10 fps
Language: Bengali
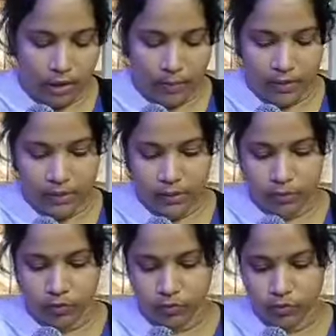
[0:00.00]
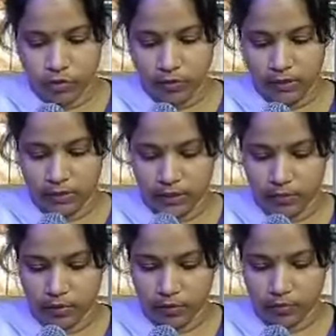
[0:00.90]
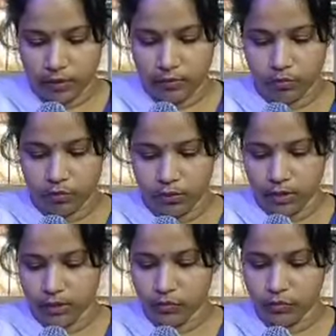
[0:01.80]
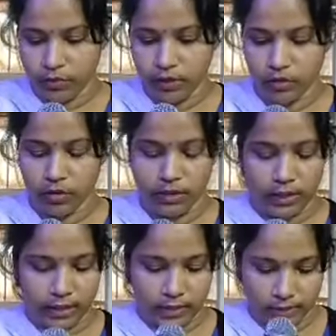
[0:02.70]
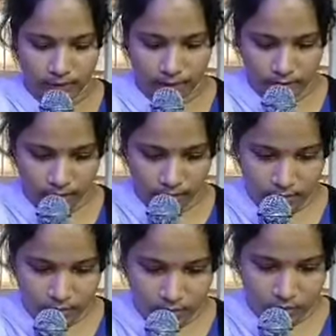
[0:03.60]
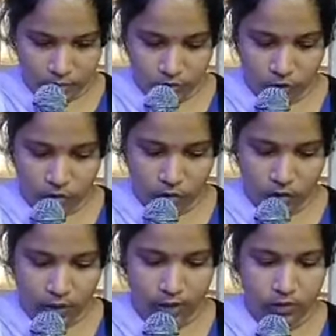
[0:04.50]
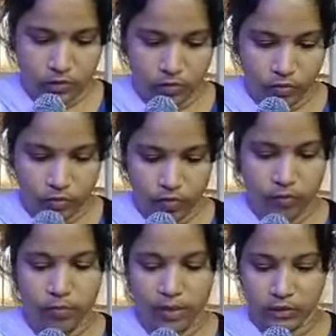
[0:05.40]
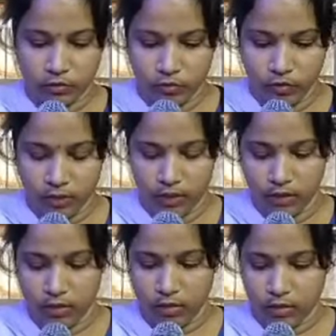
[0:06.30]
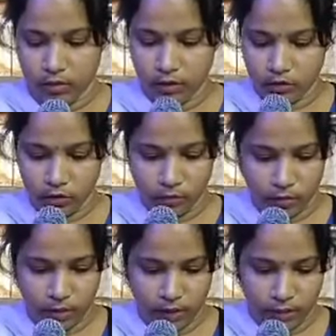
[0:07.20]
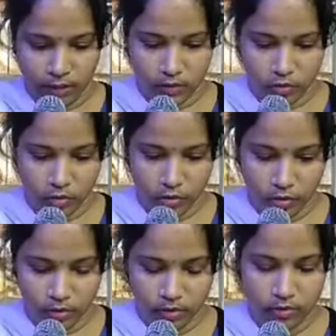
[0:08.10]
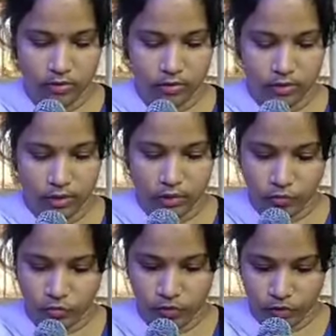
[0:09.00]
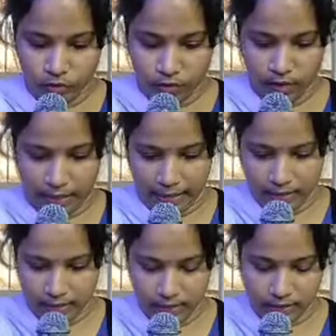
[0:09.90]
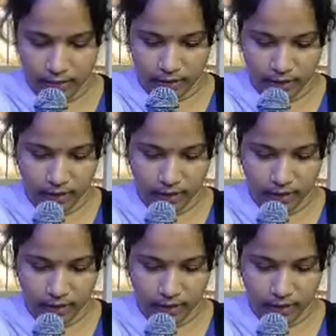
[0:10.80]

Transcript: আমাদের বৌদ্ধ সমাজের ভিক্ষুদের মধ্যে দুটি দল দেখা যায় সঙ্গরাজ ও মাততলি অনেক সময় এই দল এই দুই দল একসাথে